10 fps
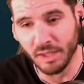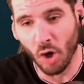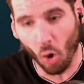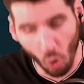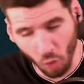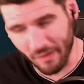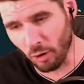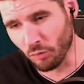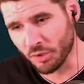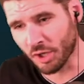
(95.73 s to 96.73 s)
On va
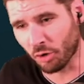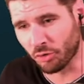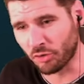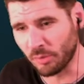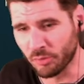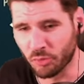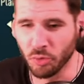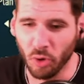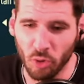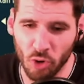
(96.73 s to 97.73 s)
revenir ensemble
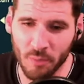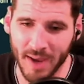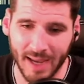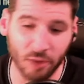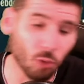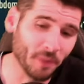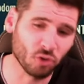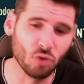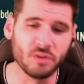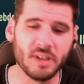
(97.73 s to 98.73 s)
sur le mercato parce
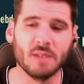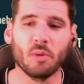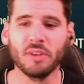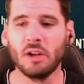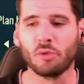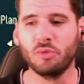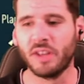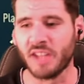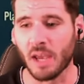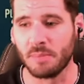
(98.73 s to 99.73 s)
que je vous avais demandé lors du
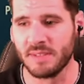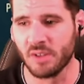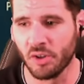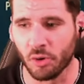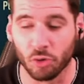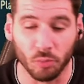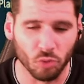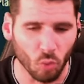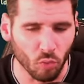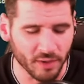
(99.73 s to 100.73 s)
dernier épisode de me
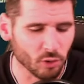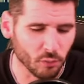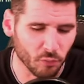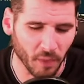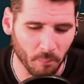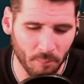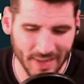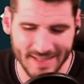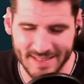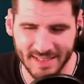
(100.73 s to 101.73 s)
trouver, de vous faire
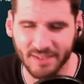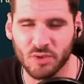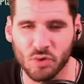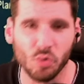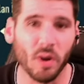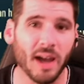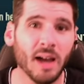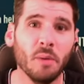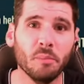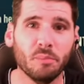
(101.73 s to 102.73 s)
plaisir sur
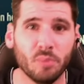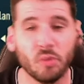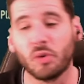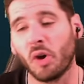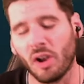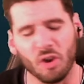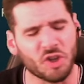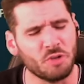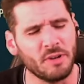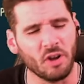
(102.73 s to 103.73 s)
un buteur. Alors j'ai
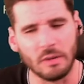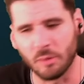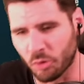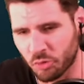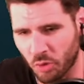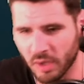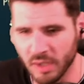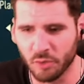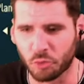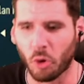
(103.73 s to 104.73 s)
eu énormément de retours
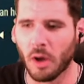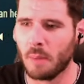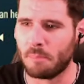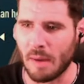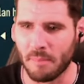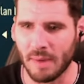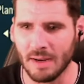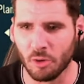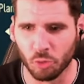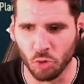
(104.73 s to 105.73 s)
sur pas
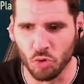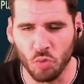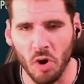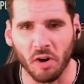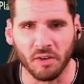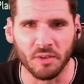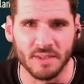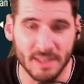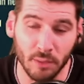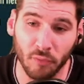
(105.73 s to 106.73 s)
mal de joueurs euh,
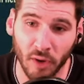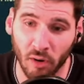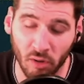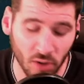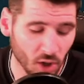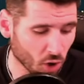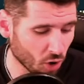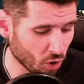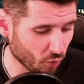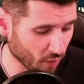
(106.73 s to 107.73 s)
différents.
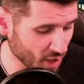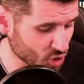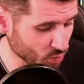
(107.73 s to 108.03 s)
Euh, voilà, j'ai eu